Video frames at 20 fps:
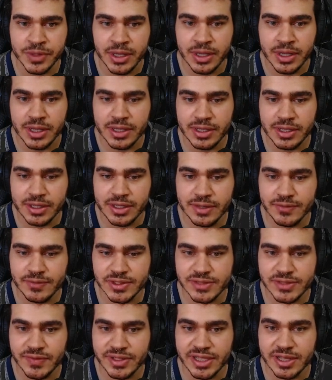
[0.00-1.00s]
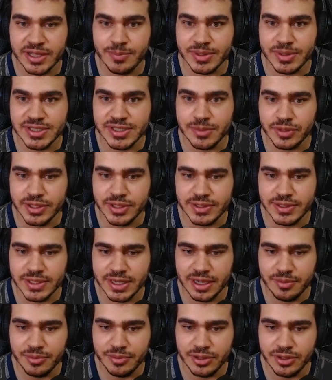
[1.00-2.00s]
E aqui você vai ter que passar por esse
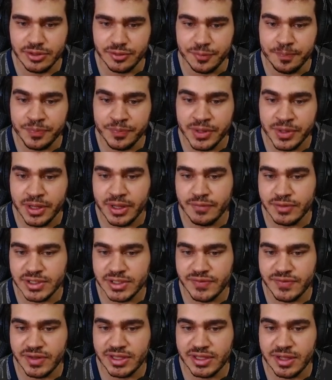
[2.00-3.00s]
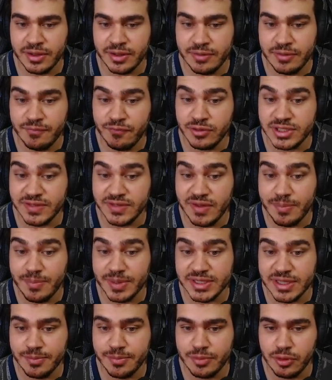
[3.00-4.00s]
caminho. Você vai, tá, você vai
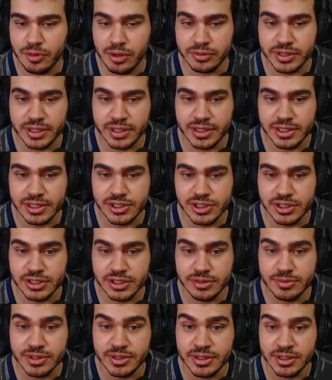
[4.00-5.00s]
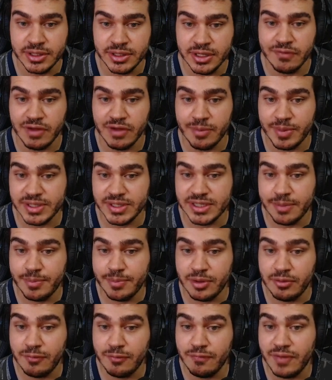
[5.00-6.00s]
passar pelo altar da chama, vai passar
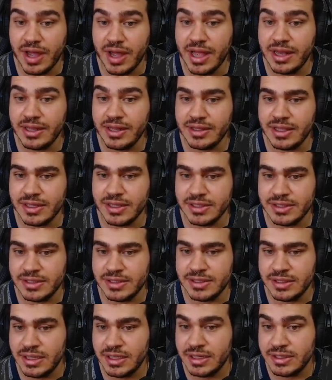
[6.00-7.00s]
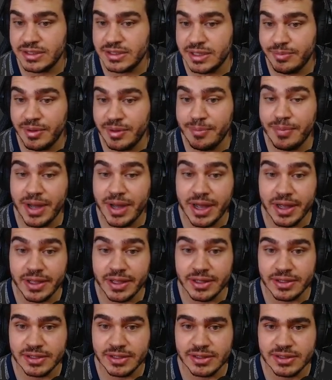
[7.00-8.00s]
pelo vale das
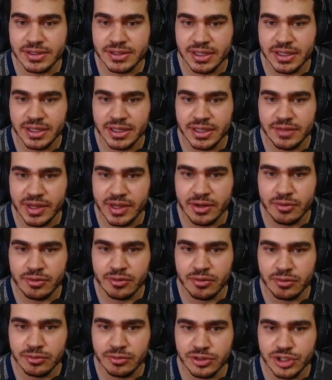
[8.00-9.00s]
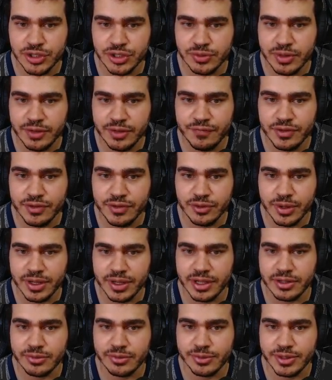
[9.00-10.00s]
samambaias e vai continuar vindo
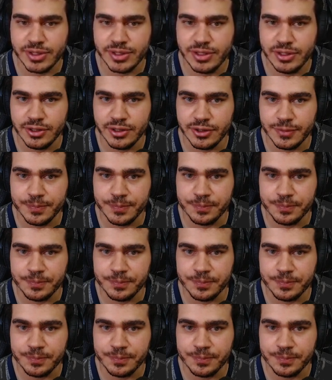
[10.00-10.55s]
reto aqui, ó.